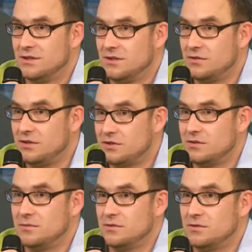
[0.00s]

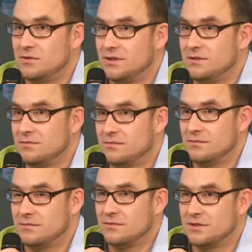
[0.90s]
logiczną. No i tutaj
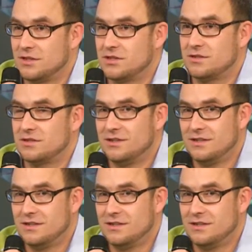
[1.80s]
też